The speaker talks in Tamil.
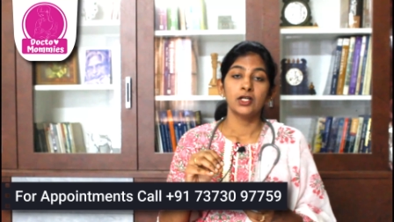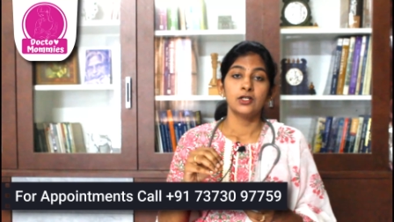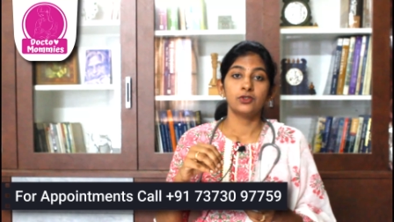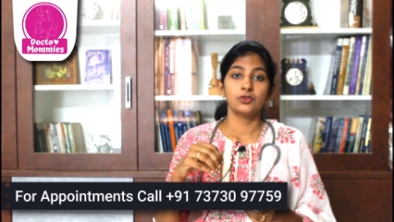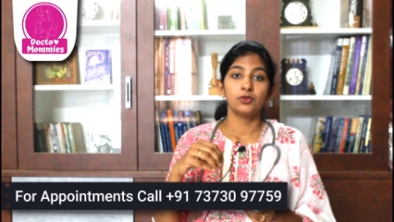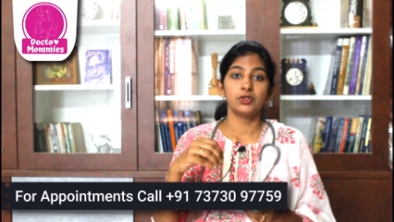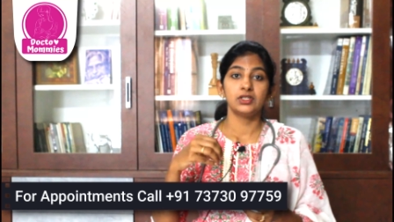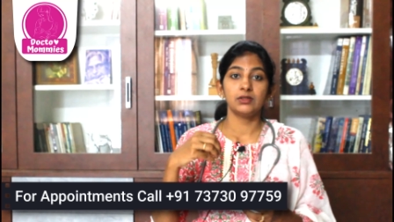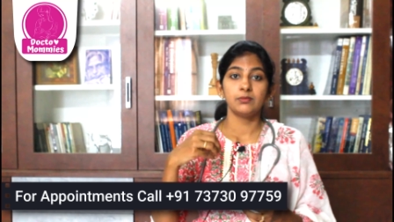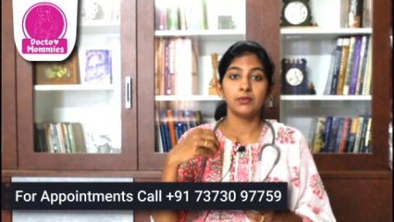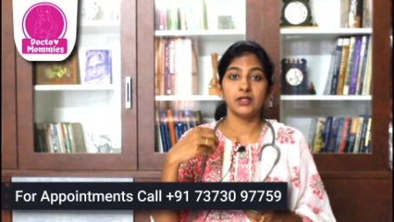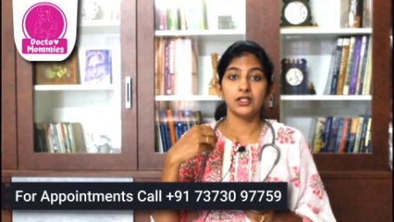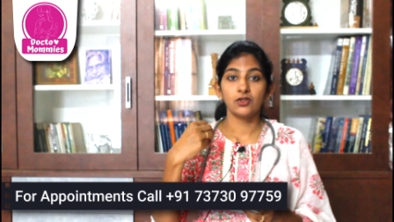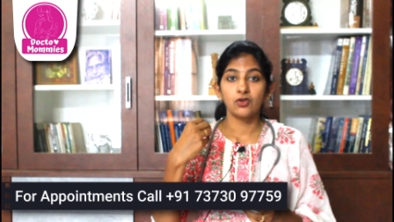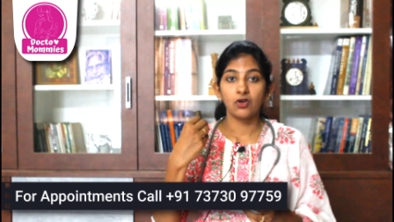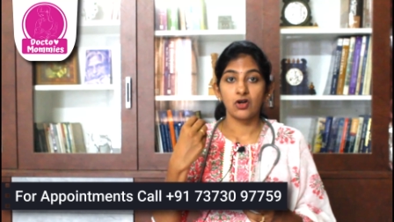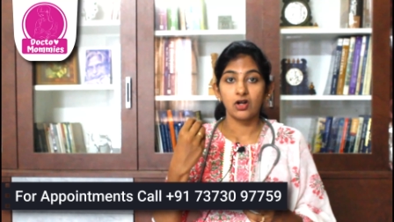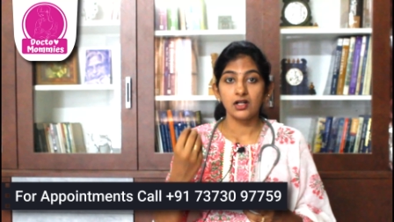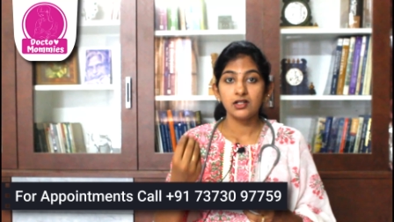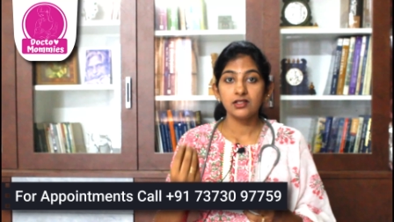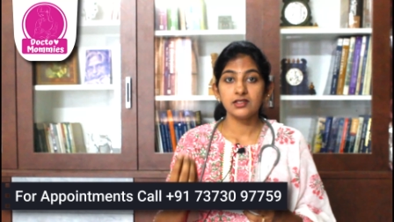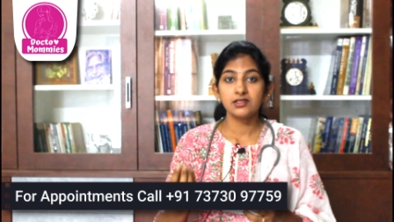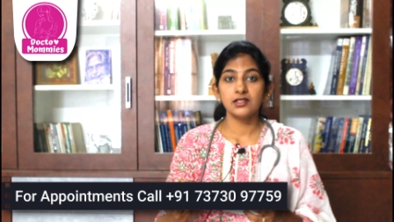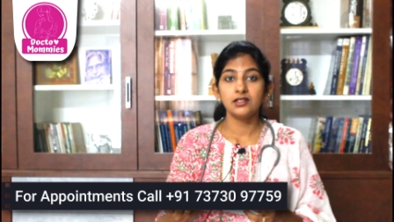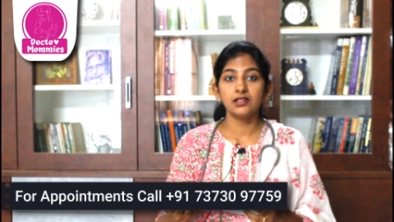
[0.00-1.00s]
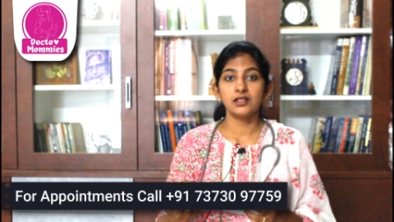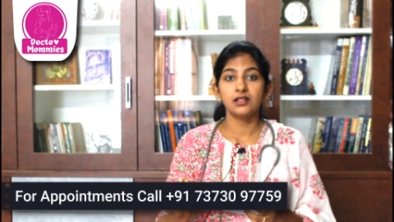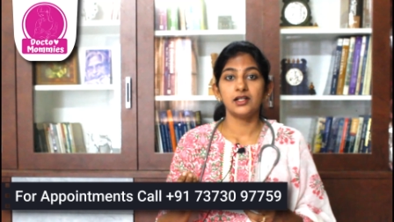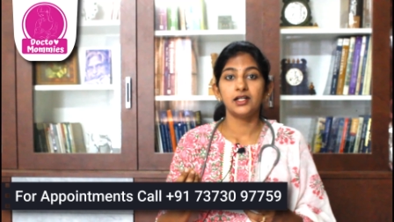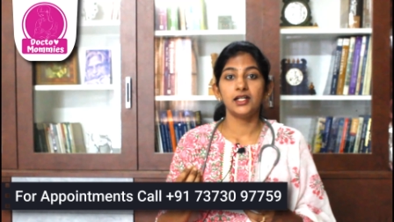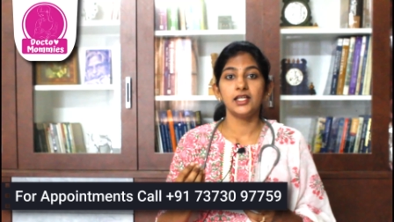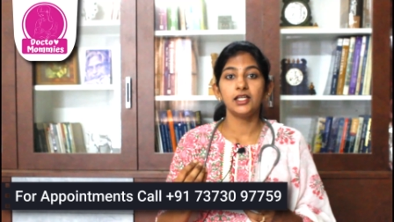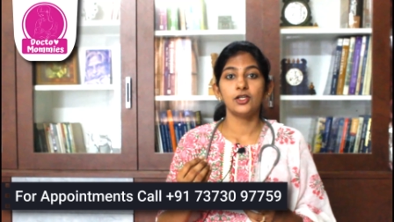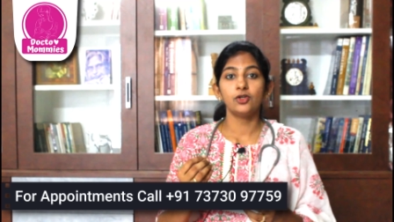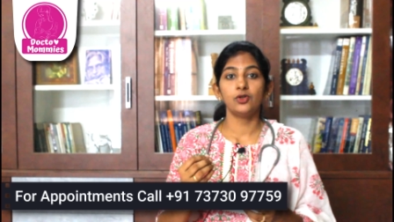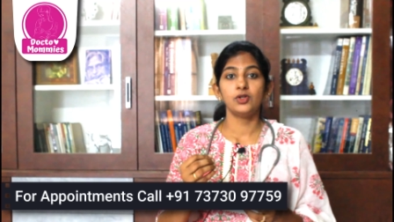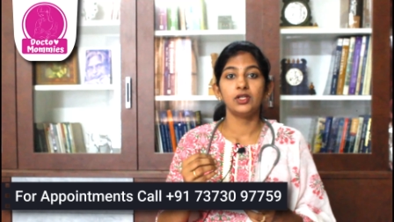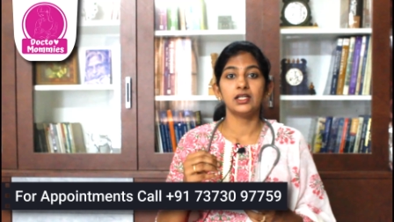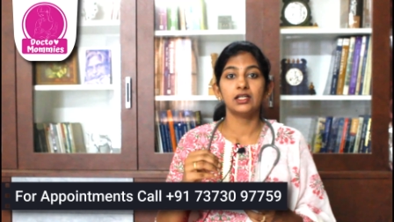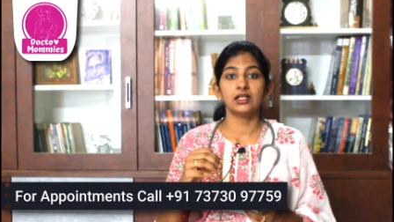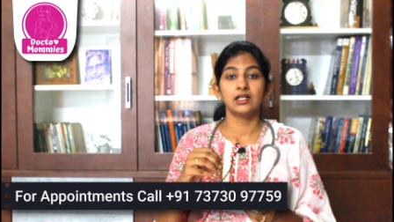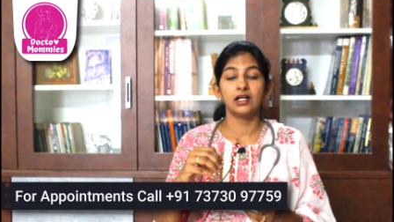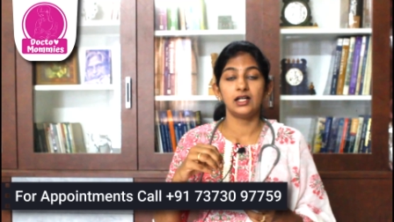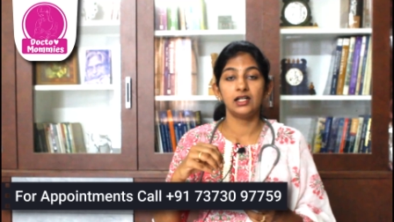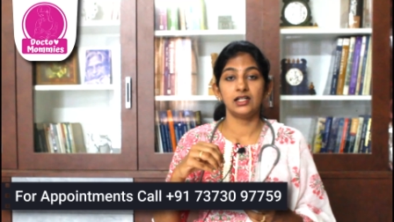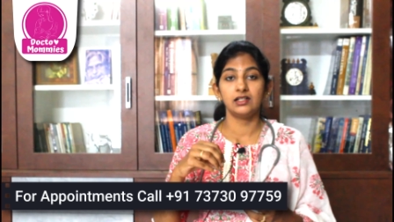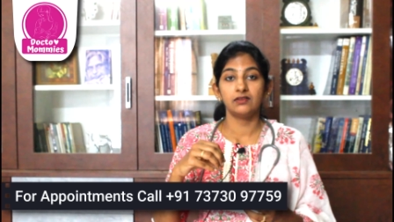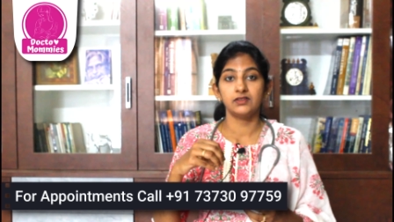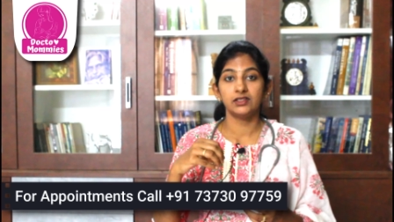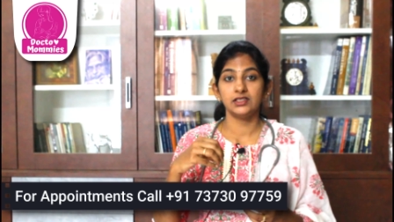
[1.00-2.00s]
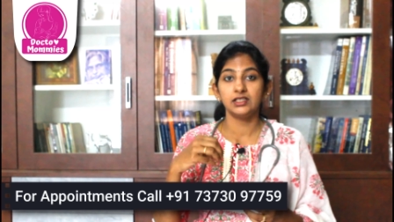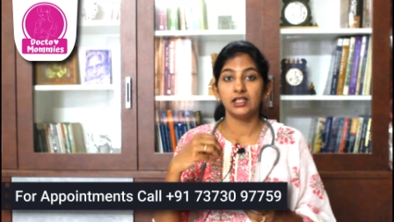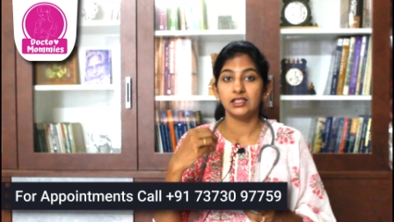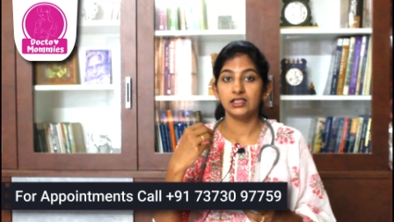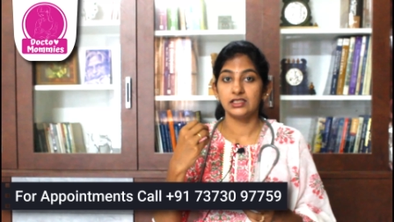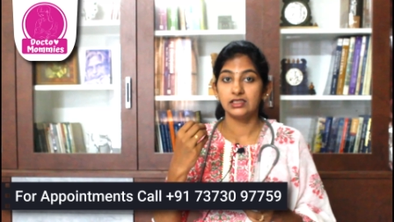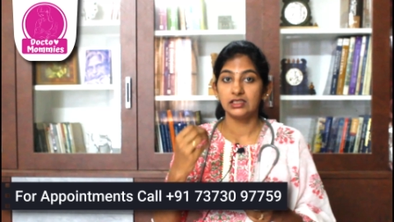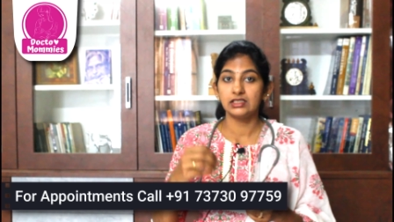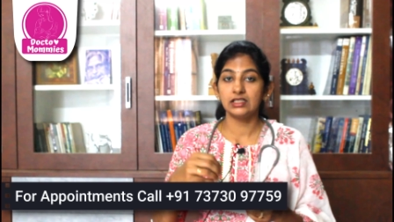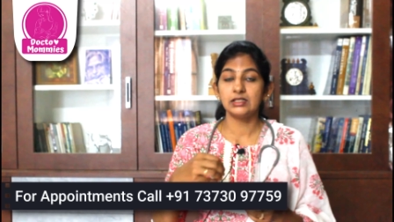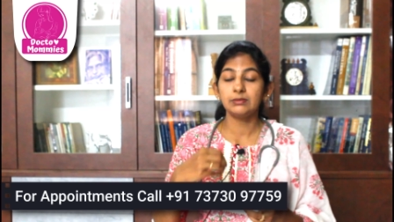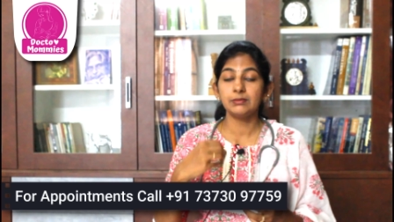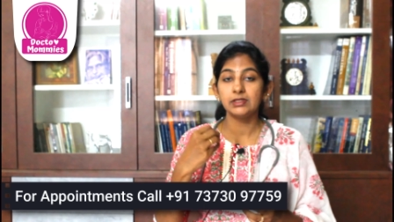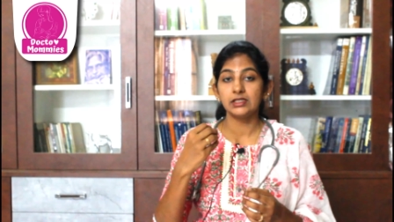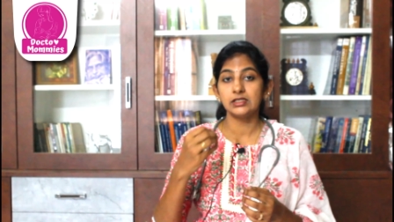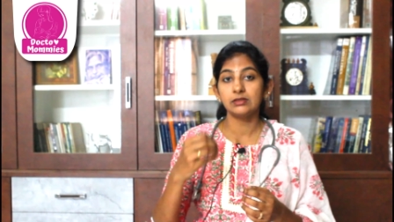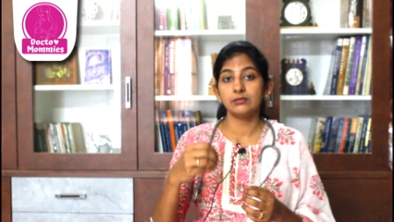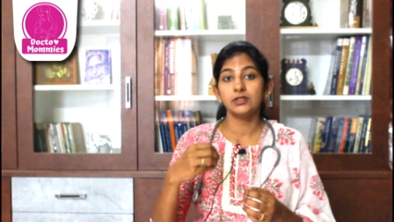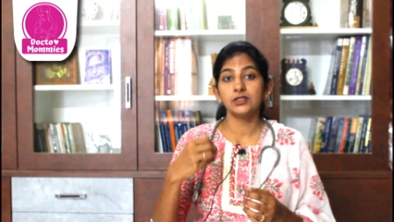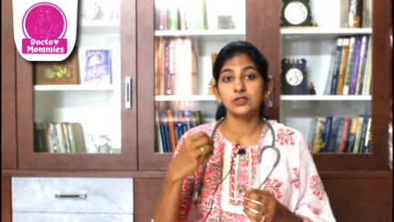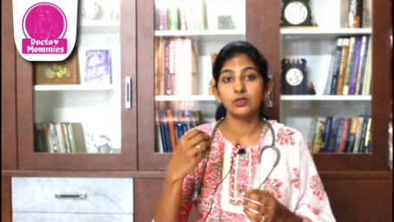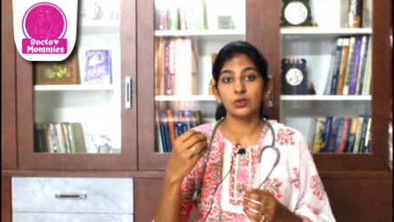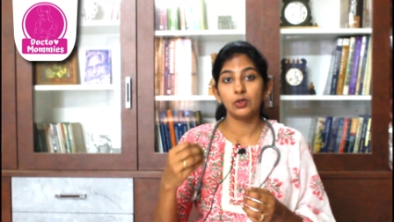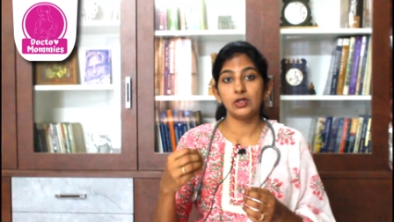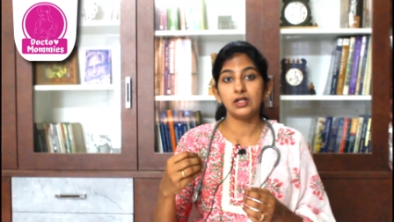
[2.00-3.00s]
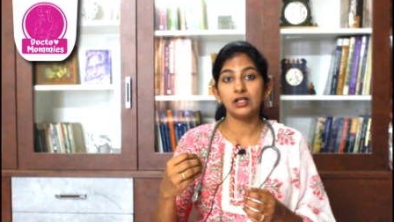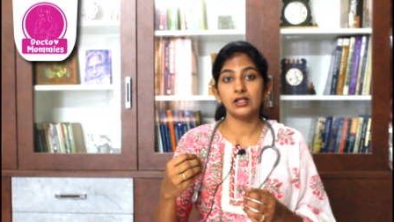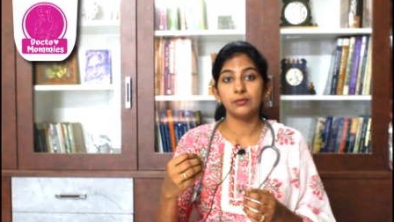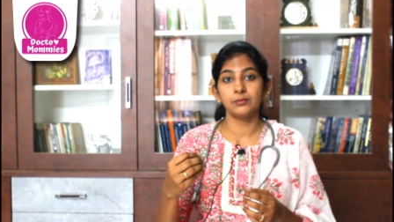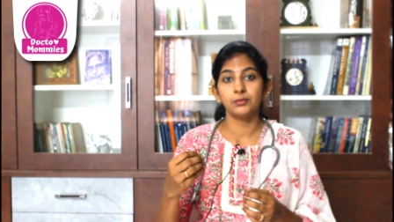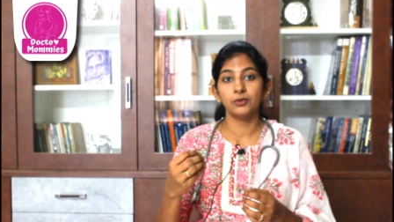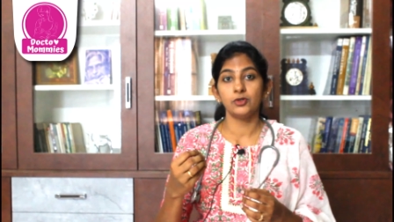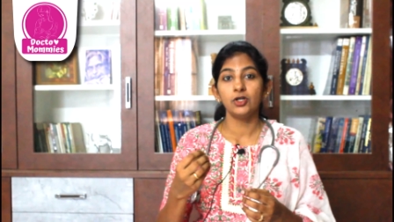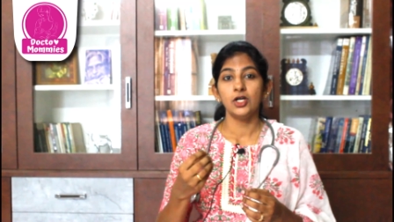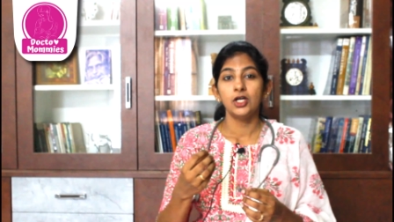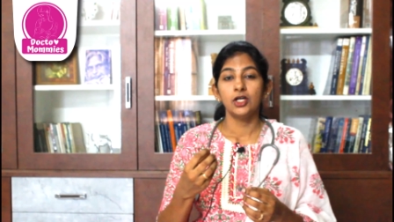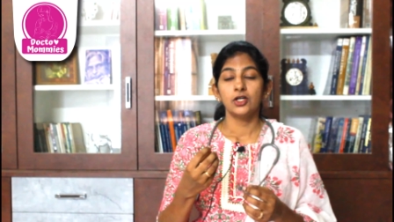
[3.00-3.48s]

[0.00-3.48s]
ஸோ இந்த மாதிரி கான்ஸ்டன்ட் ரெடிக்யூலிங் அண்ட் வந்து அதை திரும்ப திரும்ப சொல்கிறப்போ